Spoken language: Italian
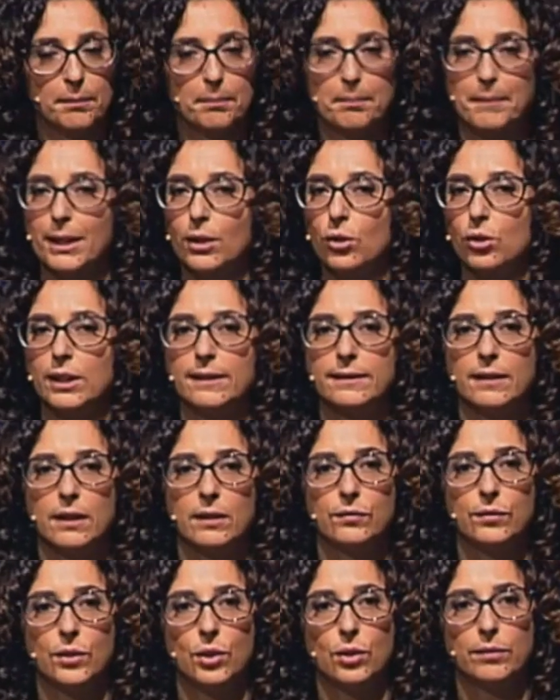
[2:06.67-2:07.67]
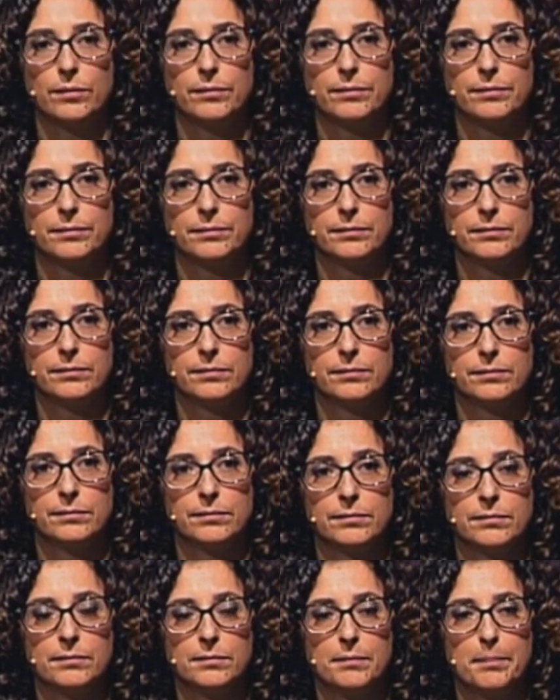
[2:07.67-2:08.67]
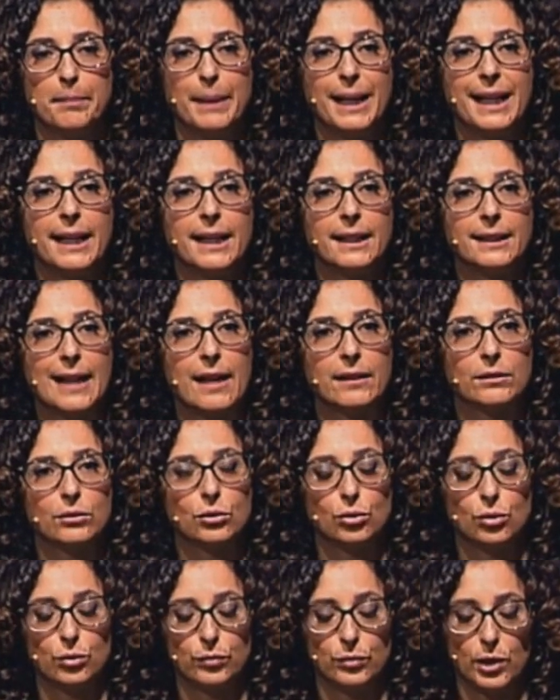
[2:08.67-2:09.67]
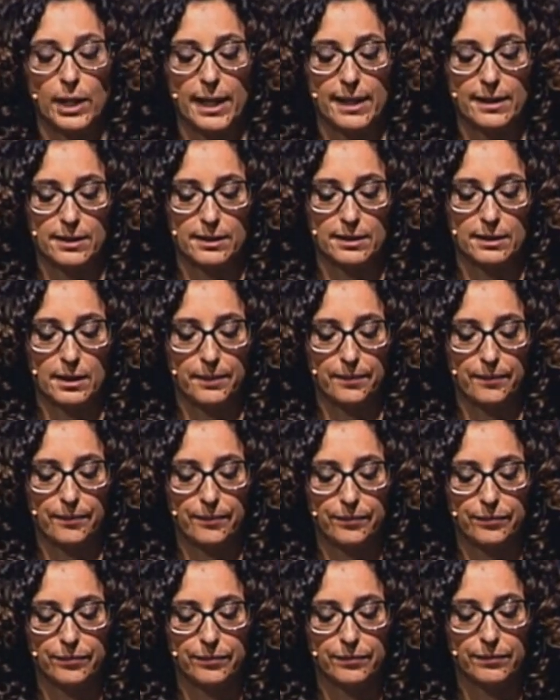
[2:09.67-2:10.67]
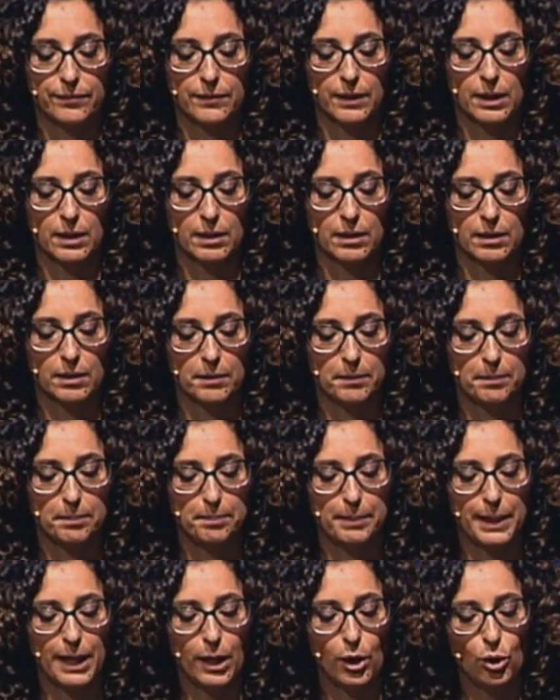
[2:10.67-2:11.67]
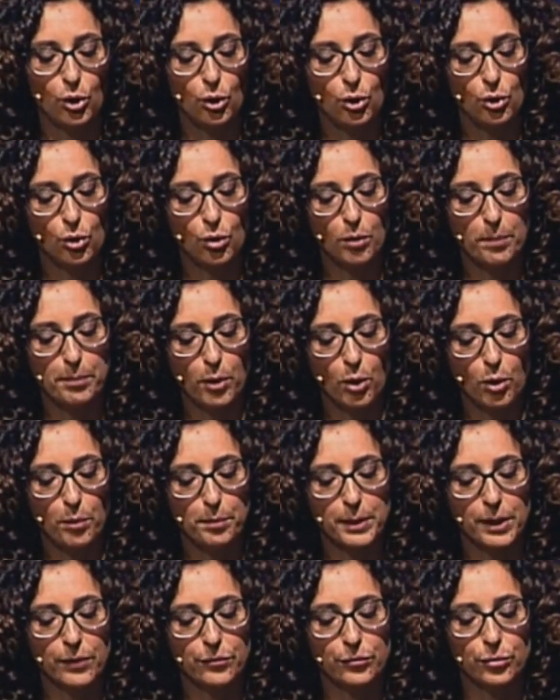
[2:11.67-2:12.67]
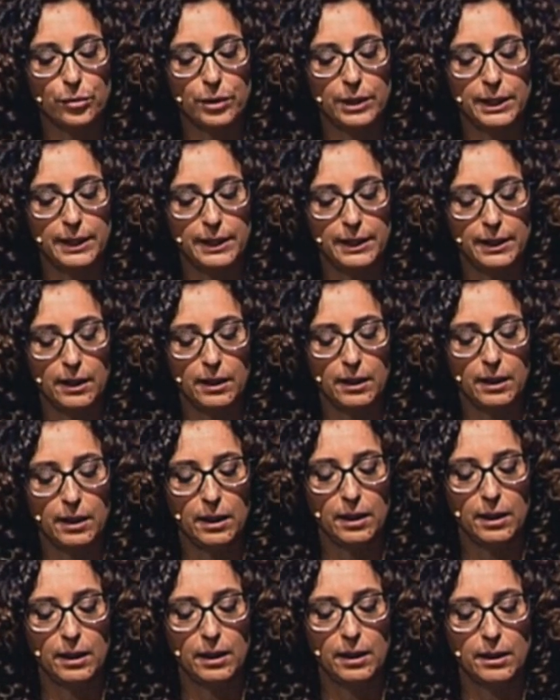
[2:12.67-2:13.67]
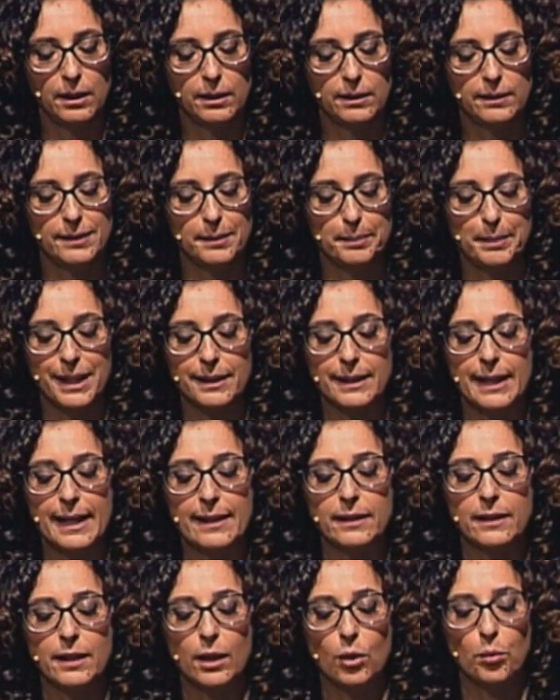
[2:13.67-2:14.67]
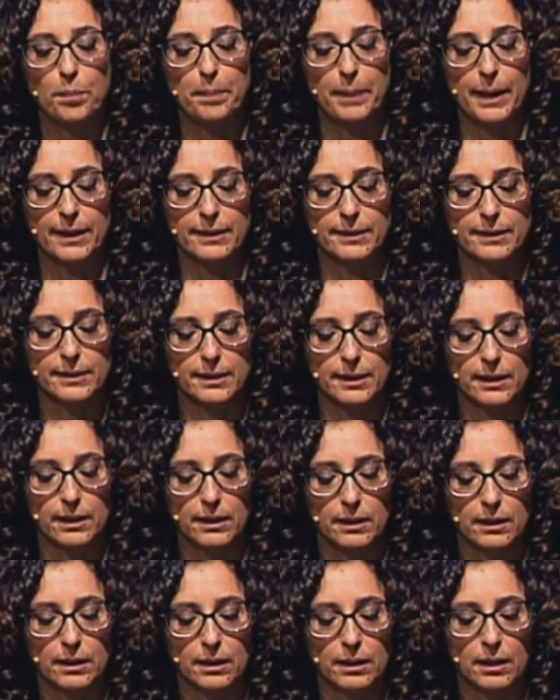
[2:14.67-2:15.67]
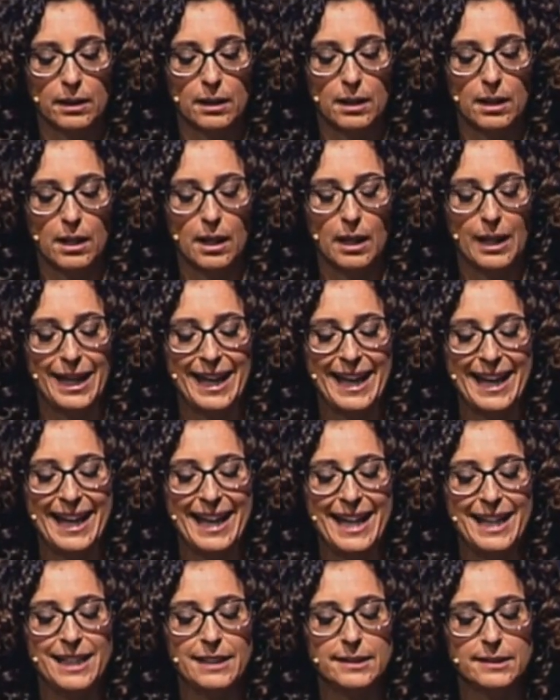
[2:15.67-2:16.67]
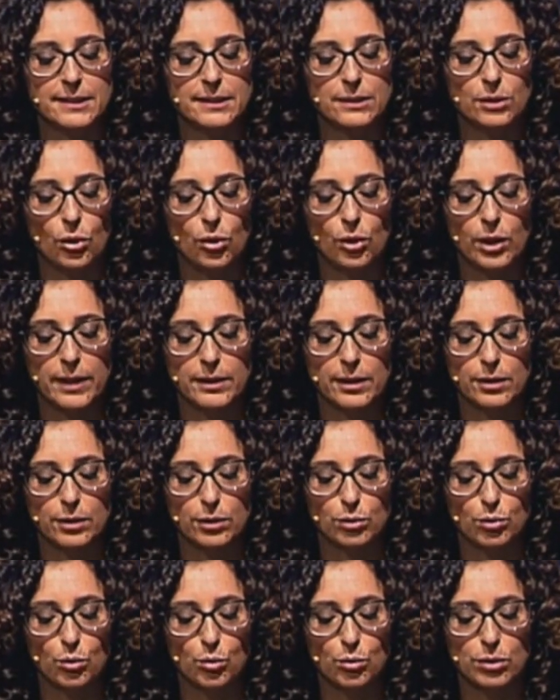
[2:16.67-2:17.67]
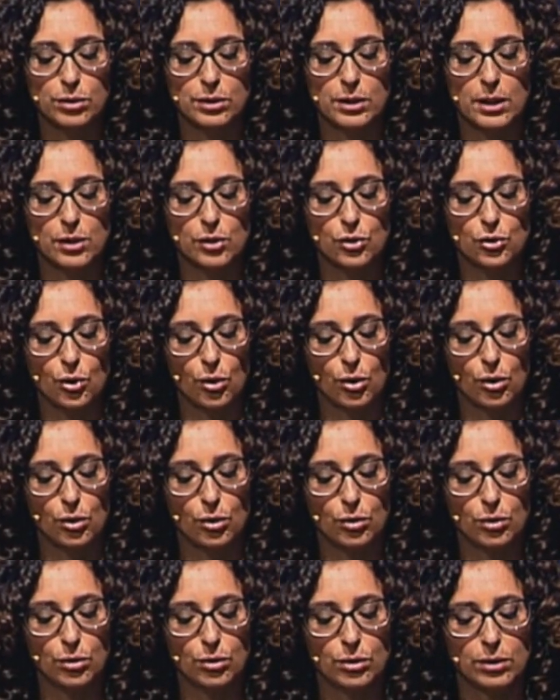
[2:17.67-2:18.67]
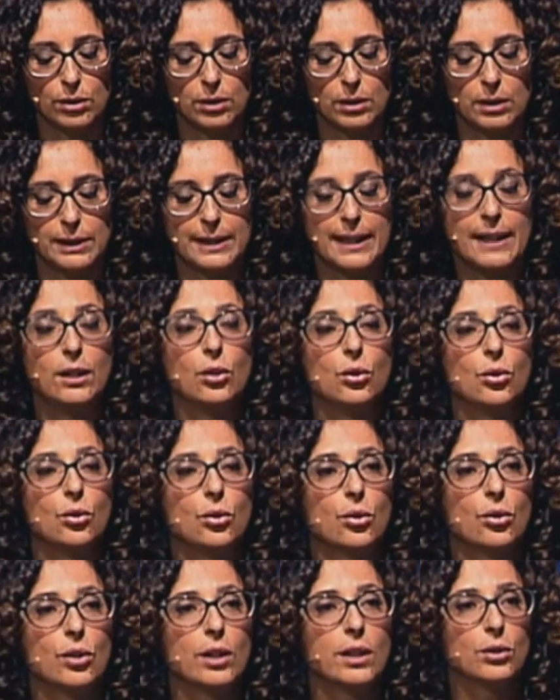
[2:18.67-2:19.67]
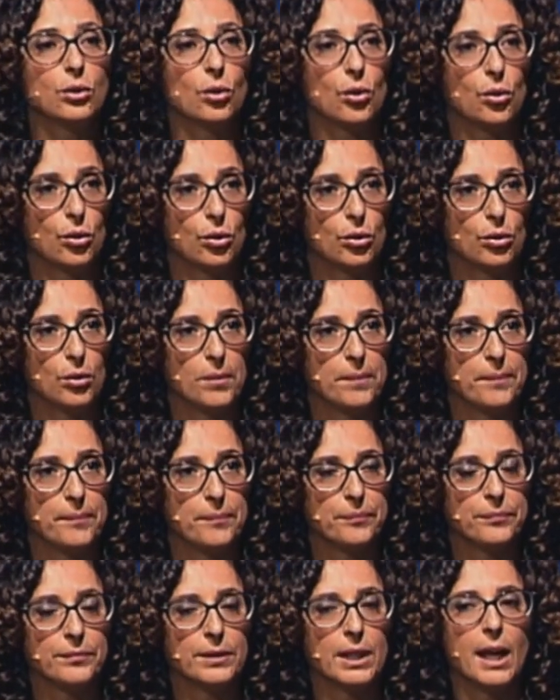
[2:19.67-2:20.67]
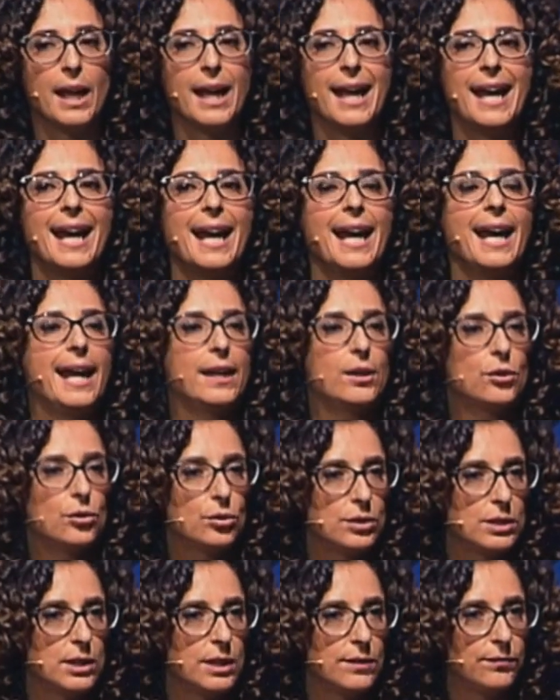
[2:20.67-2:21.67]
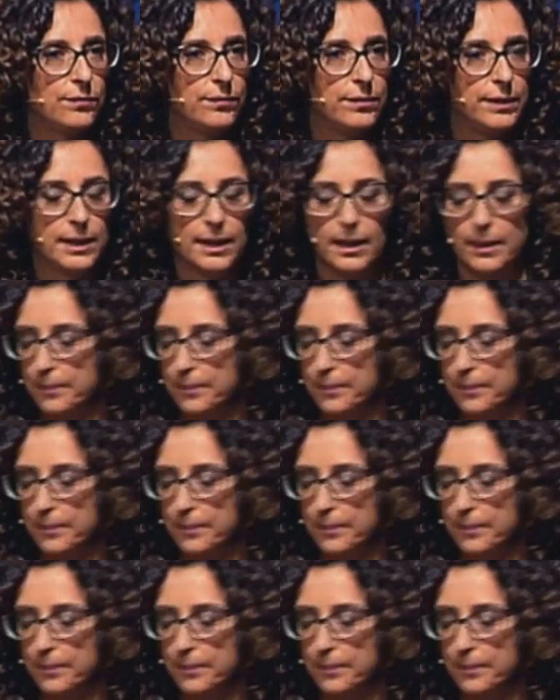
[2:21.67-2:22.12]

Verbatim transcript: ma non li salvò, benché tanto volesse. Per loro propria follia si perdettero pazzi e il sole distrusse il giorno del loro ritorno. E così via.